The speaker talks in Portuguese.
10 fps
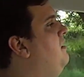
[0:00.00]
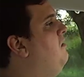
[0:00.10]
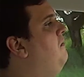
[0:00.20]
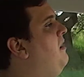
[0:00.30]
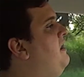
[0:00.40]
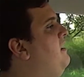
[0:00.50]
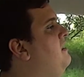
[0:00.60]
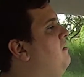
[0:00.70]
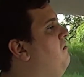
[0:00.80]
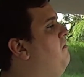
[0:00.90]
uma
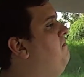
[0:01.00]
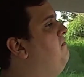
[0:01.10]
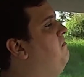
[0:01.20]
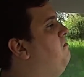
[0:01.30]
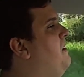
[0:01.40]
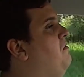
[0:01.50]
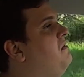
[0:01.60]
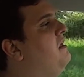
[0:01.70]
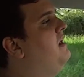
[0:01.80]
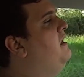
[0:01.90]
ida com meio
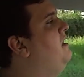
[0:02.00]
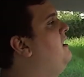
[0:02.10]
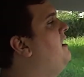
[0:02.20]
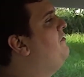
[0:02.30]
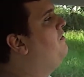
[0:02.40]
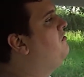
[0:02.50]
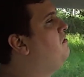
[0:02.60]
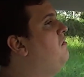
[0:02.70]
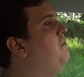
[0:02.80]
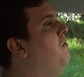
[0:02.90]
tanque e a
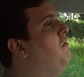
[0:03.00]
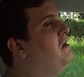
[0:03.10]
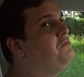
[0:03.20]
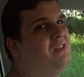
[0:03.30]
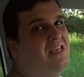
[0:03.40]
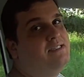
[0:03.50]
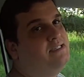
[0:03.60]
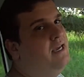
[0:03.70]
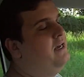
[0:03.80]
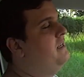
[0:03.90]
volta com um pouco mais, porque tem a
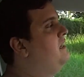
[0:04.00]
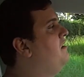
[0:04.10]
serra né,